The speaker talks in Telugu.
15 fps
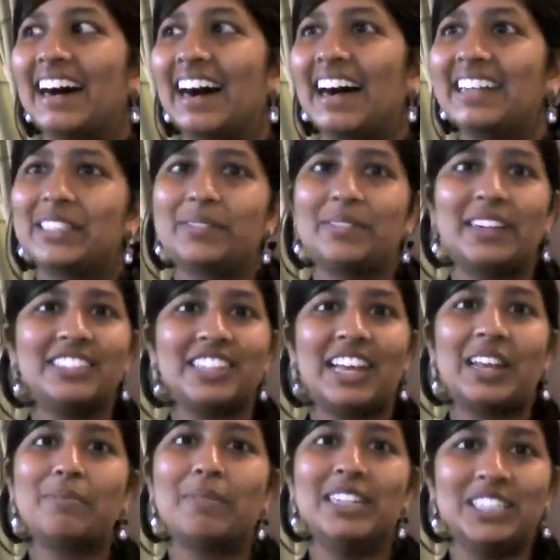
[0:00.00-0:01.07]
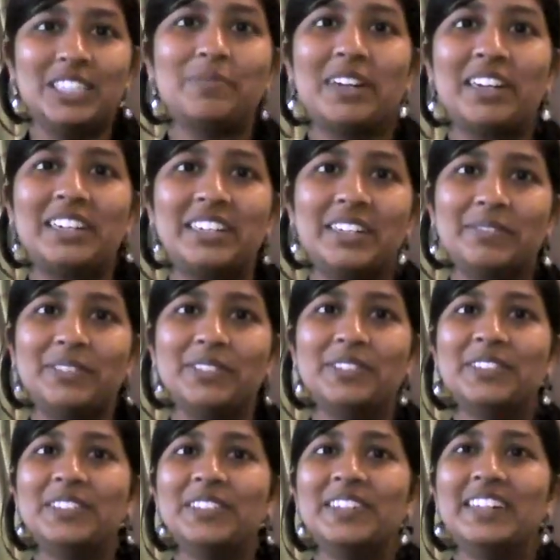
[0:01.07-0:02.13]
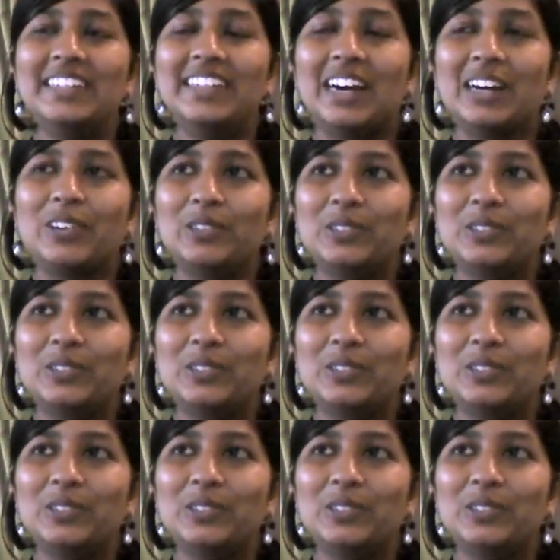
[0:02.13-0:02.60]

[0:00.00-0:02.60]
హైదరాబాద్ చాలా మంచి పట్టణము నాకు